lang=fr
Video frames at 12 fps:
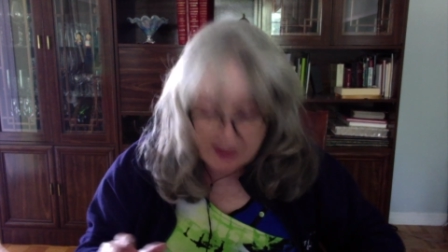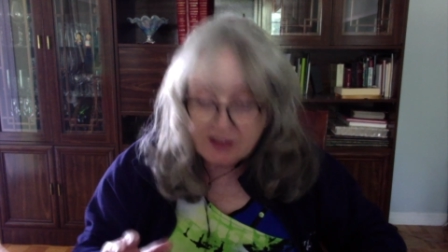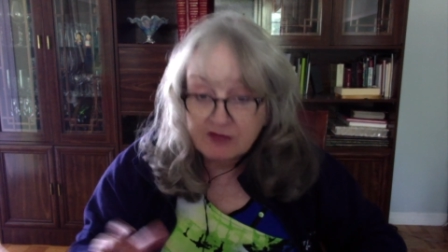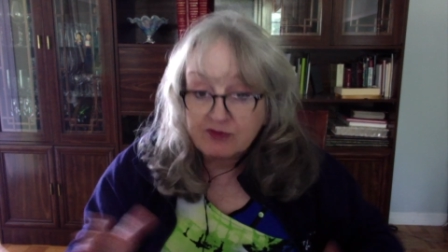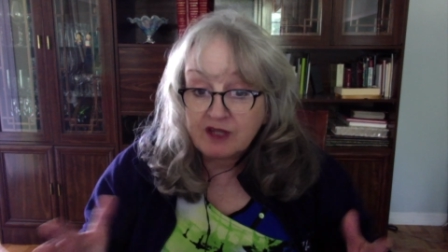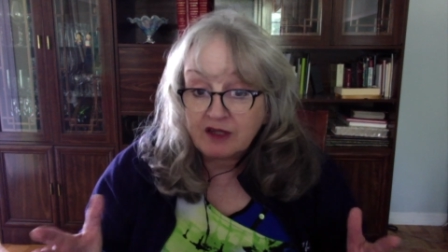vous
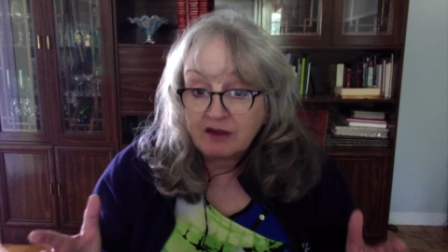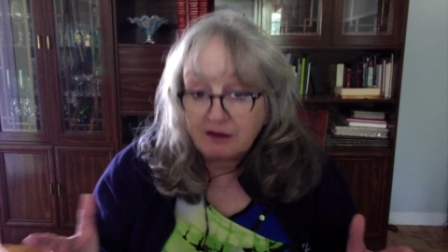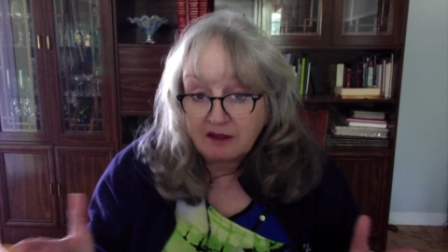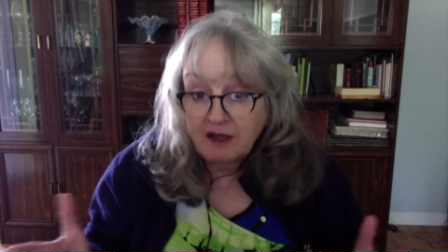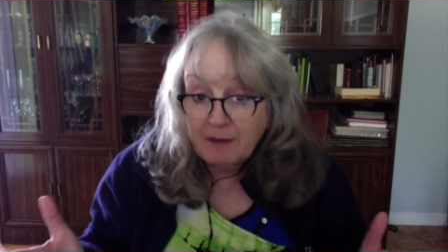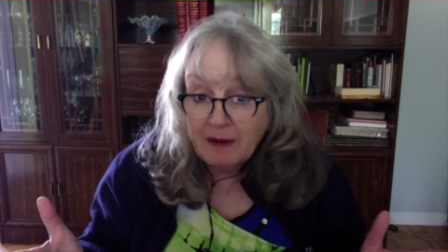êtes
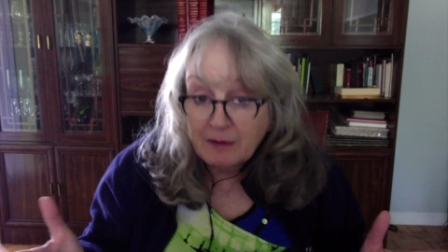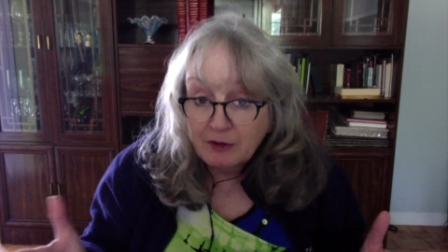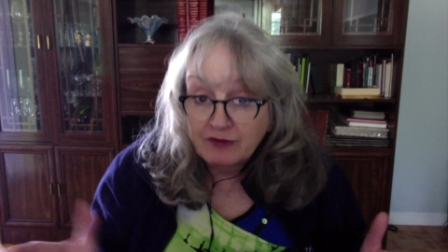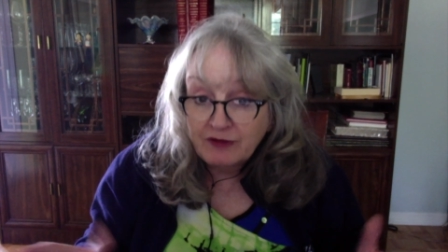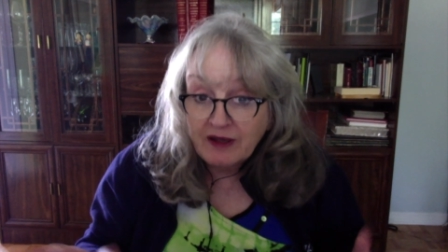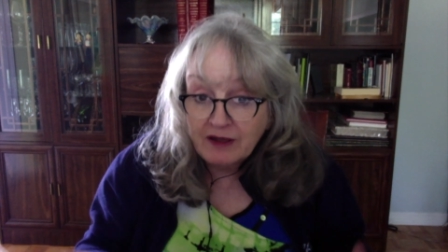capable de le
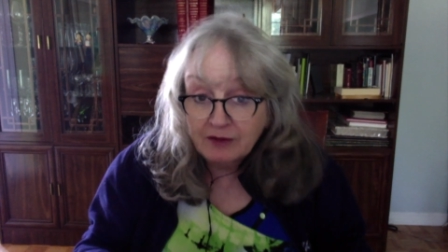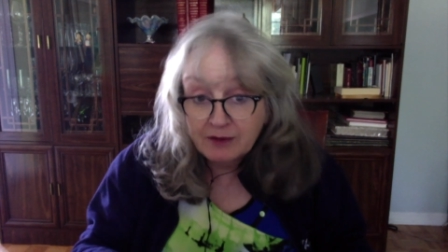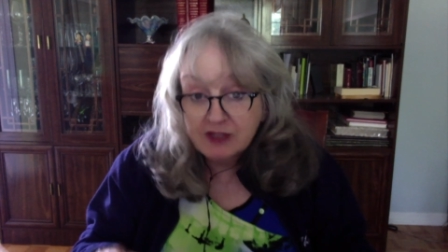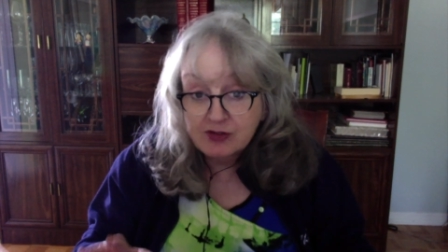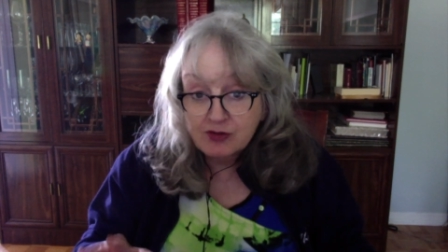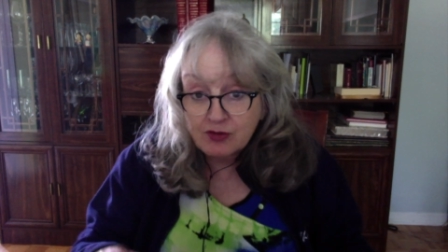faire, bien
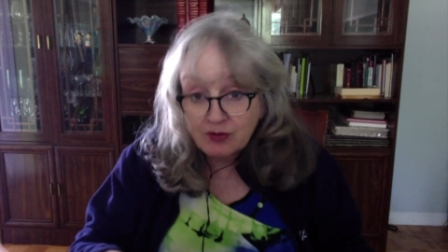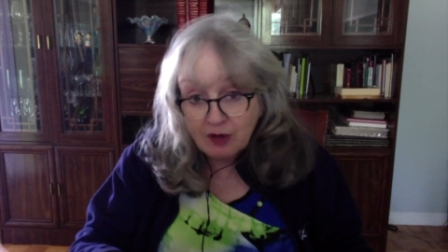sûr,